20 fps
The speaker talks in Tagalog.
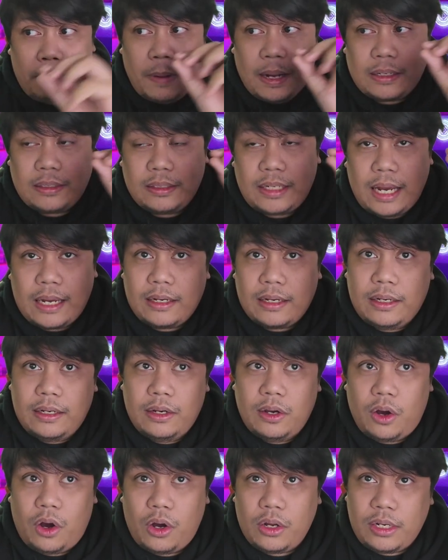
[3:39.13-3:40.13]
pag
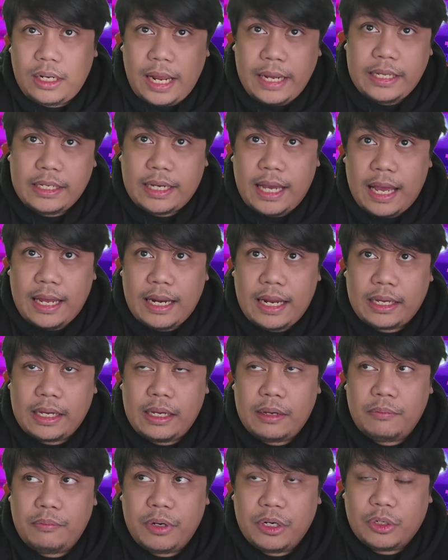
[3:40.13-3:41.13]
nag-online ka,
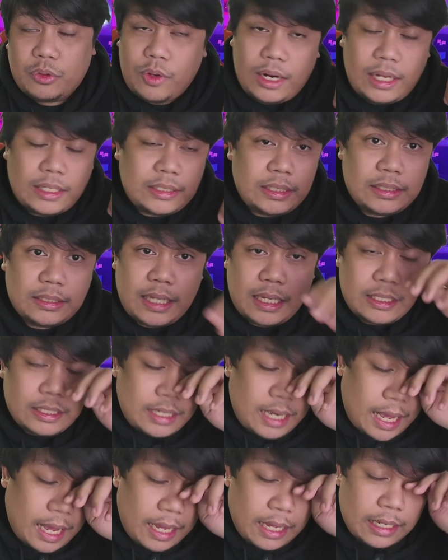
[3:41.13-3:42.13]
naging virtual
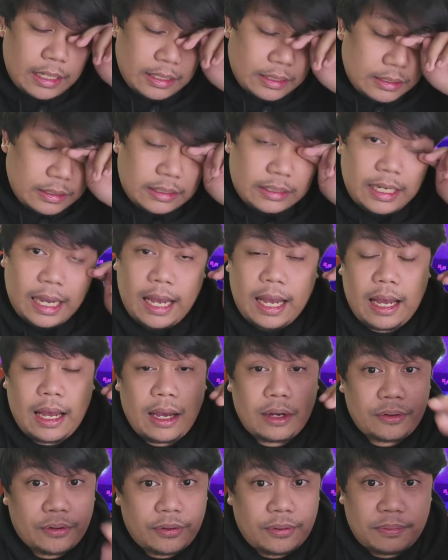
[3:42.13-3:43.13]
assistant ka
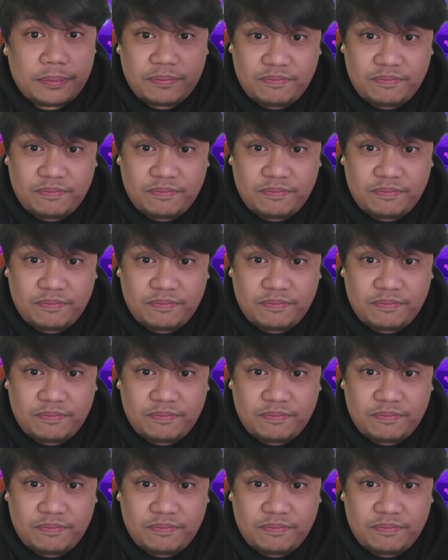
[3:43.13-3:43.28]
sa